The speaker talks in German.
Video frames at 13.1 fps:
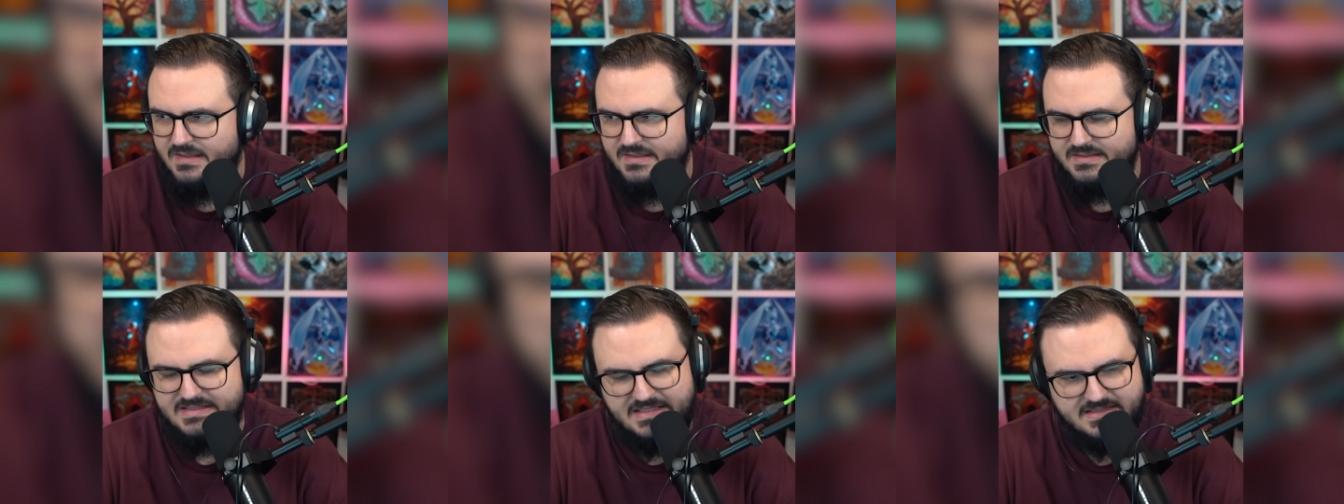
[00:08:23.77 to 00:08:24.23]

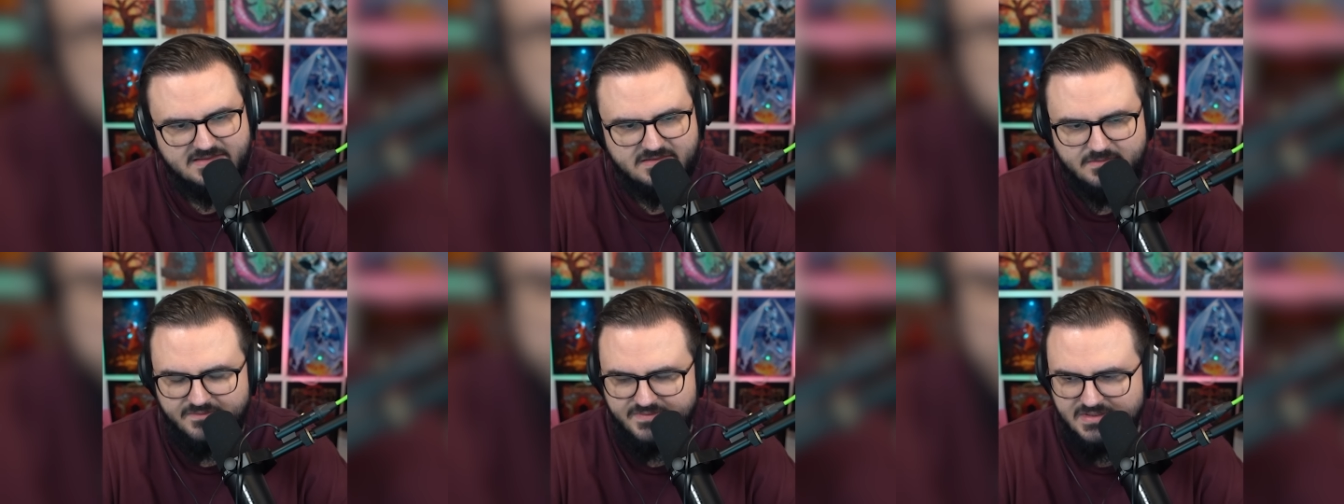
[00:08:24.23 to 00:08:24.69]
Ich sage das
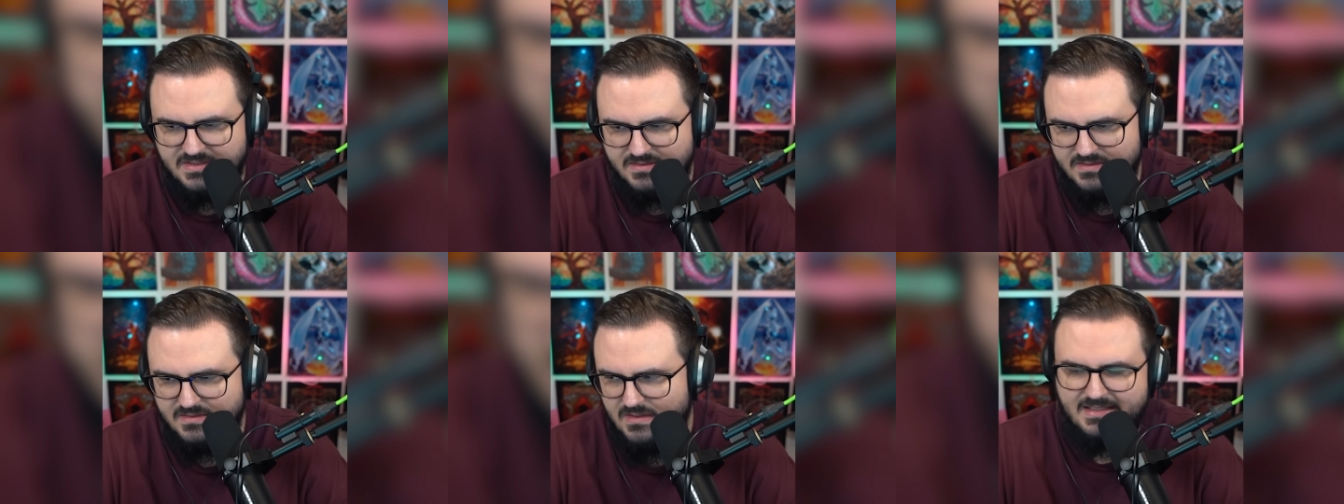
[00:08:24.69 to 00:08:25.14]
immer wieder,
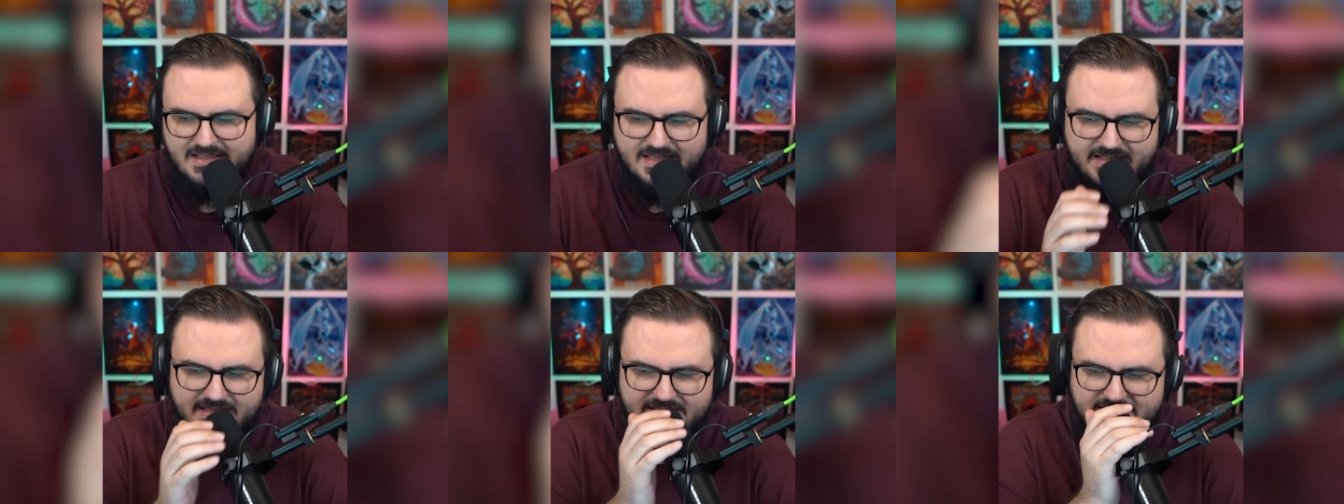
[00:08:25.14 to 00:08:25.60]
ne?
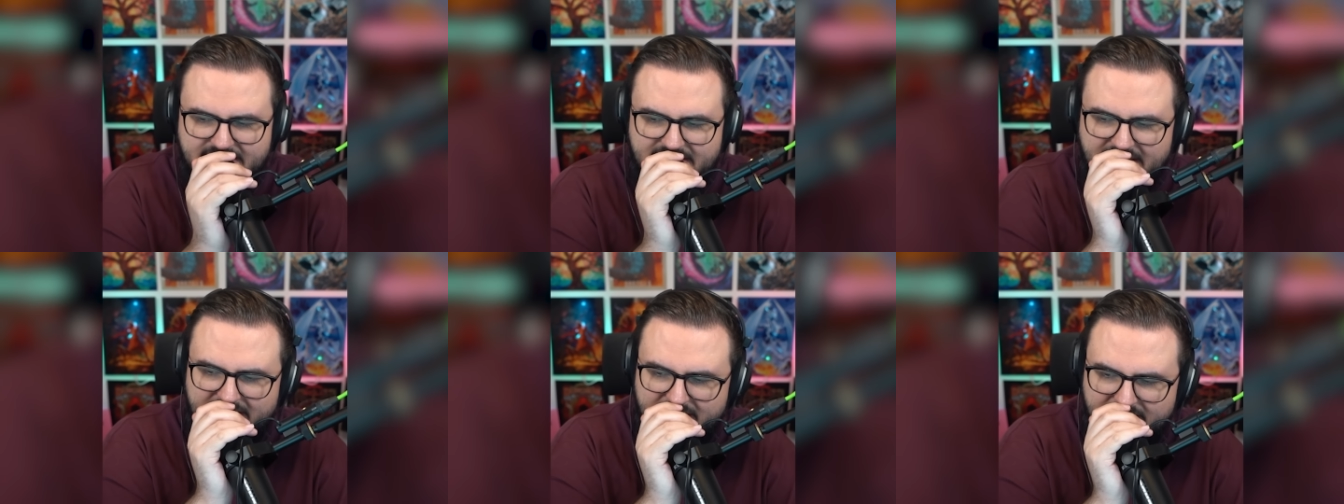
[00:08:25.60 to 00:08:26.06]
Leider hat
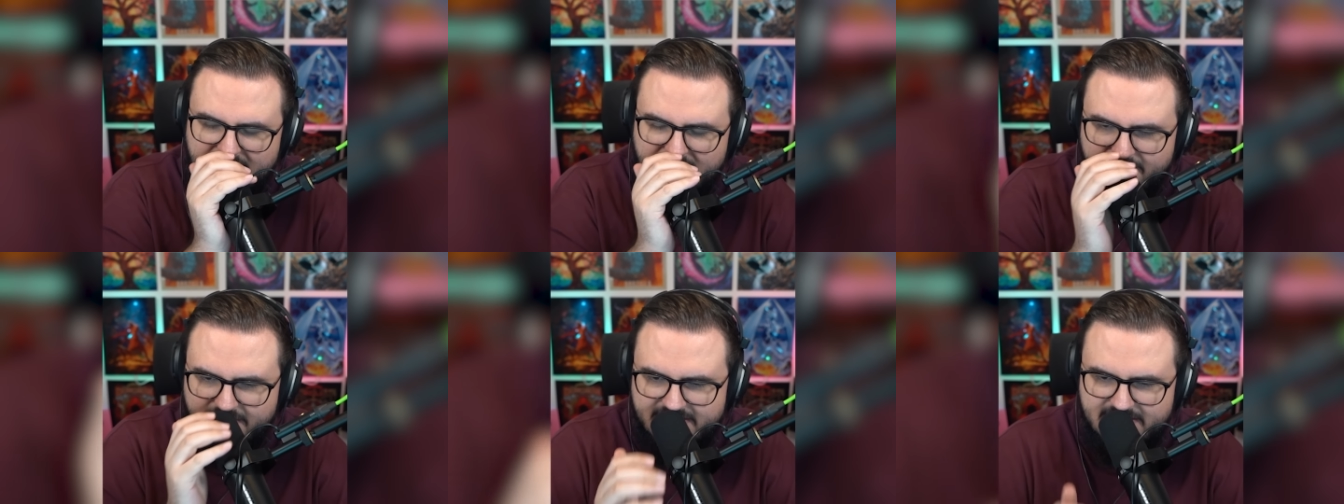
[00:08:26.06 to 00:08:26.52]
sich eine
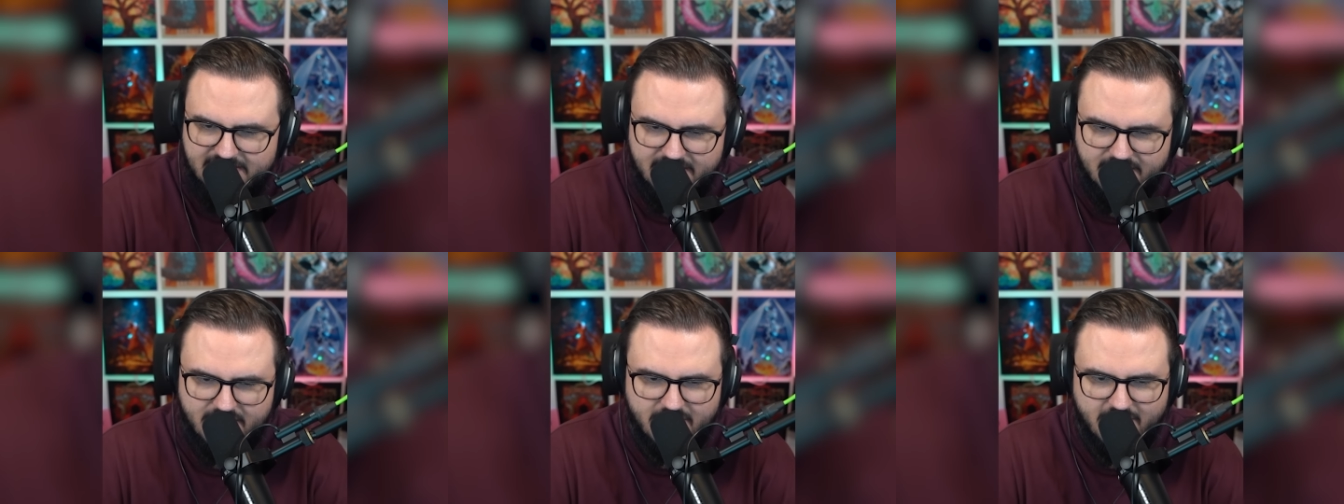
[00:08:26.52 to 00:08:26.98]

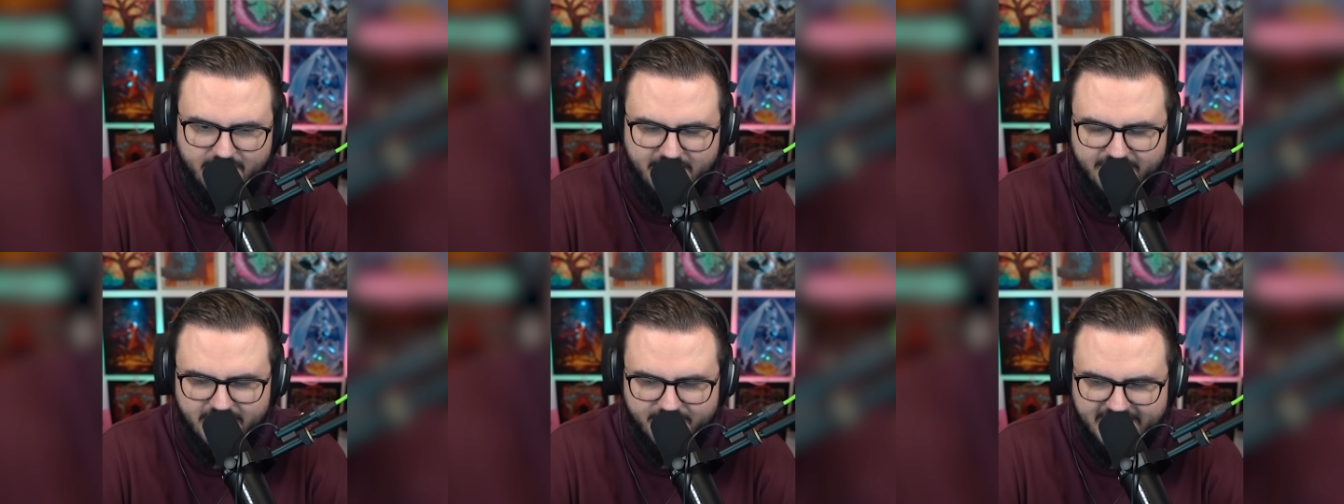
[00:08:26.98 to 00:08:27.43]
gewisse
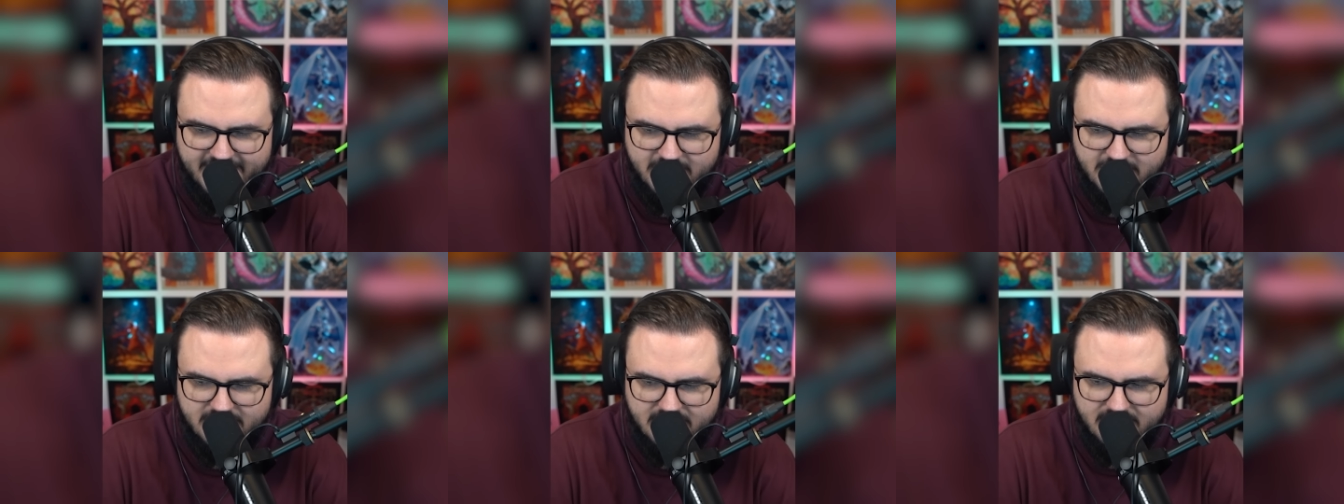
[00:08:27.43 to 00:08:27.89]
Gruppe von
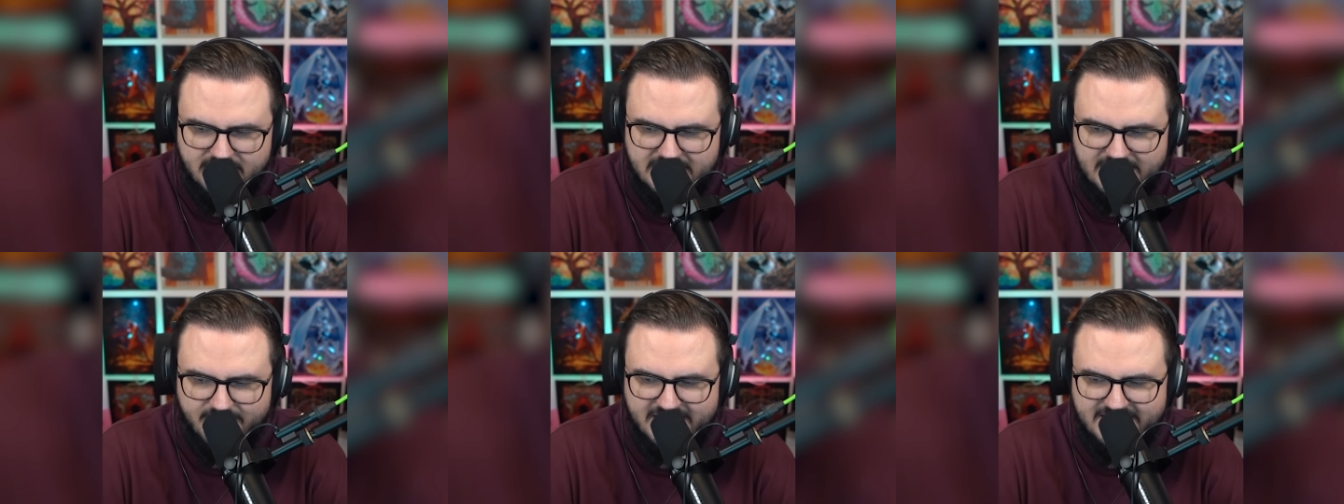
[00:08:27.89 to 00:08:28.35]
Menschen,
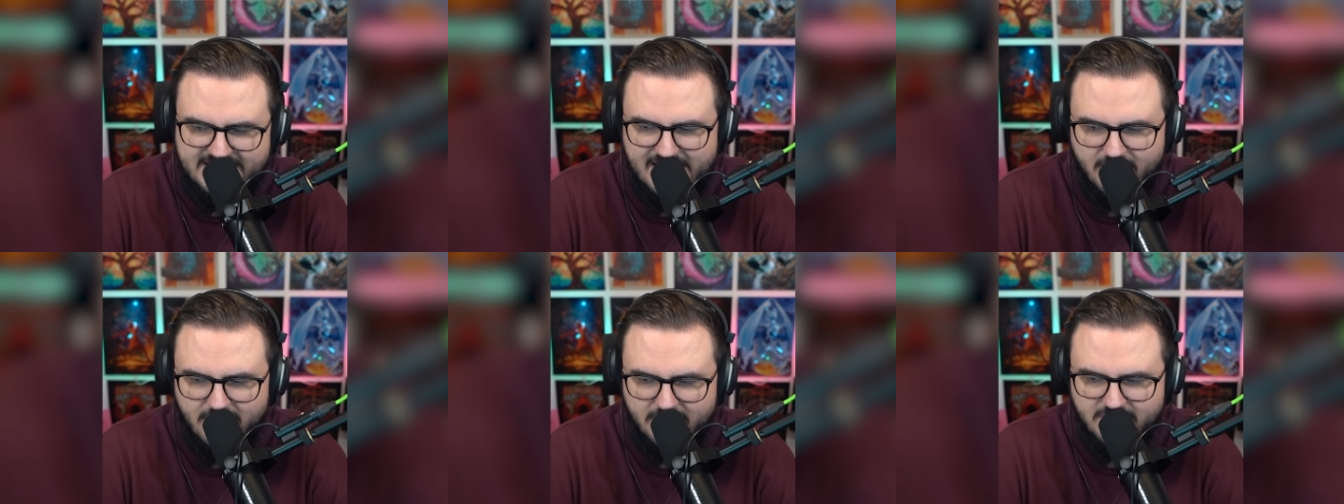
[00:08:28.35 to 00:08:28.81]
nämlich
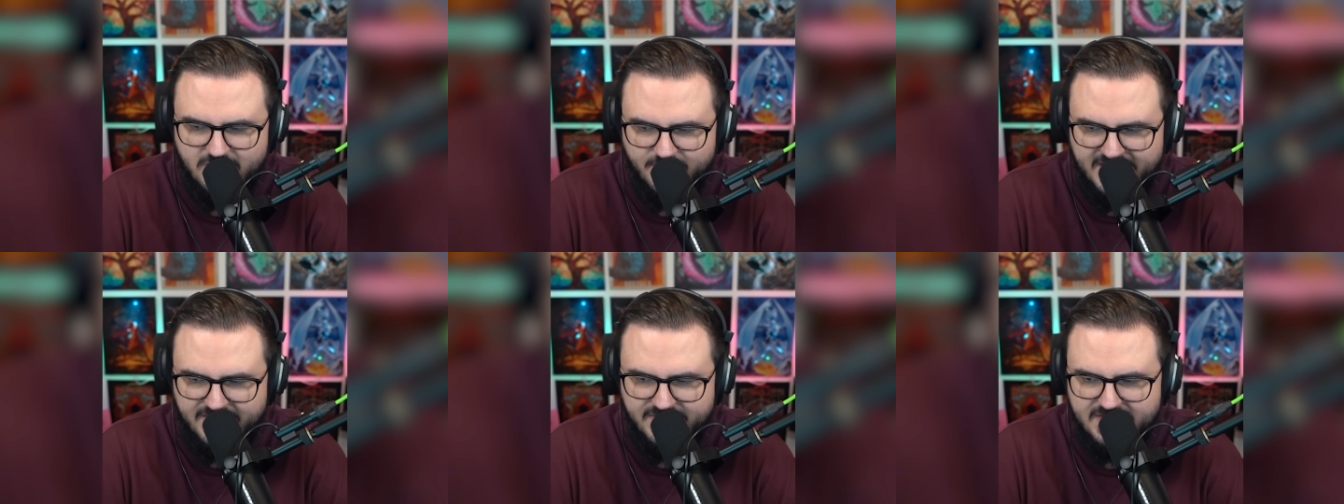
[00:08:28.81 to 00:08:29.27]
der
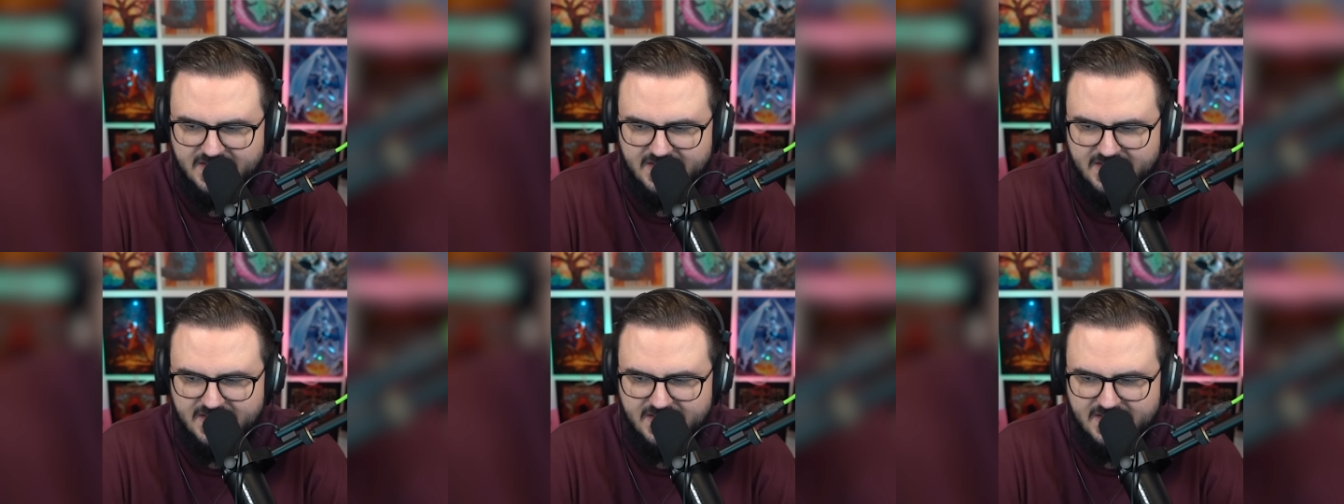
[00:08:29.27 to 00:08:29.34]
Konsument,